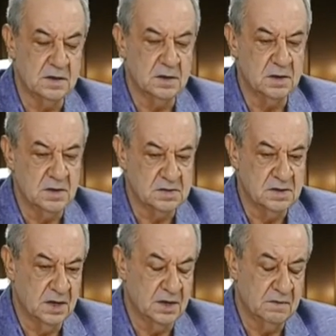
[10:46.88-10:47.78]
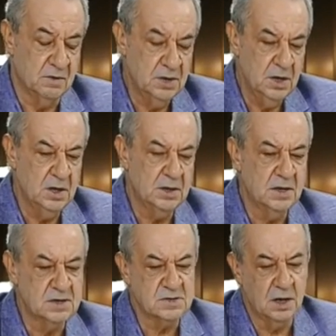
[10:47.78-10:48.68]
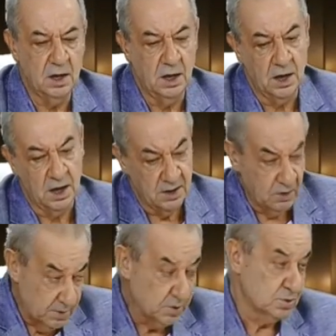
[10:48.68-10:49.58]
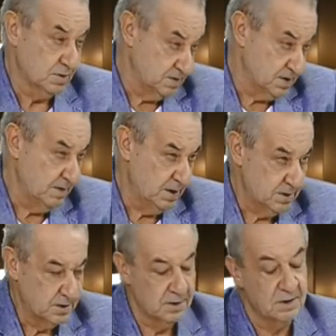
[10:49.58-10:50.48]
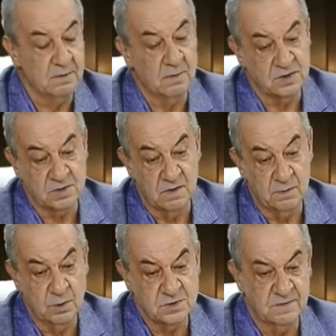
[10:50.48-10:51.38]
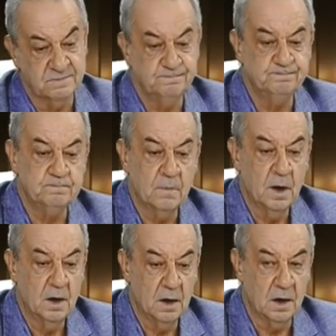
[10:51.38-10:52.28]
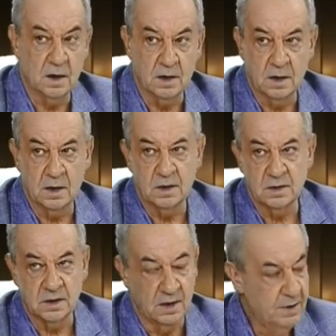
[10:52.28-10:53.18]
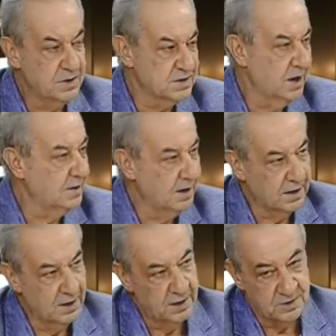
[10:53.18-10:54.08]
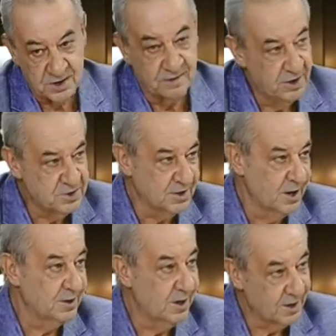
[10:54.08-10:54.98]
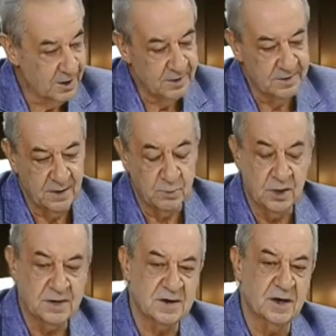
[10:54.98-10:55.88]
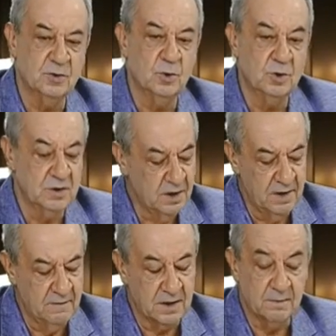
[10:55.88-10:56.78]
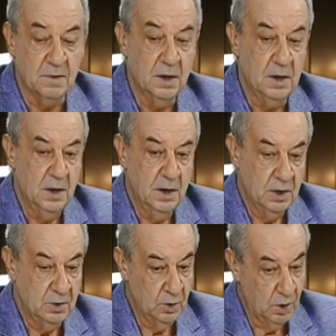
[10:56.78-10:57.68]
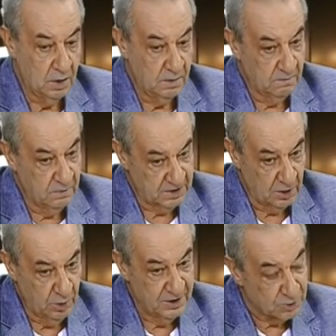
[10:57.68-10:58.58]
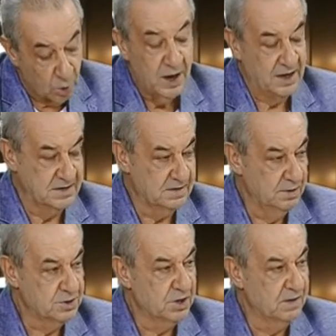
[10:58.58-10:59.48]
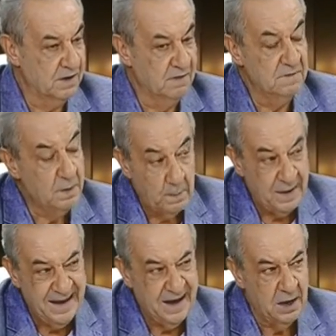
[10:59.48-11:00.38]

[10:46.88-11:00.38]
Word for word: знаю его деятельность, и она у меня тоже вызывает массу вопросов, как коммерческая, так и человеческая, так и депутатская, но дело не в этом но вот такое надругательство над человеком. Вы бы приехали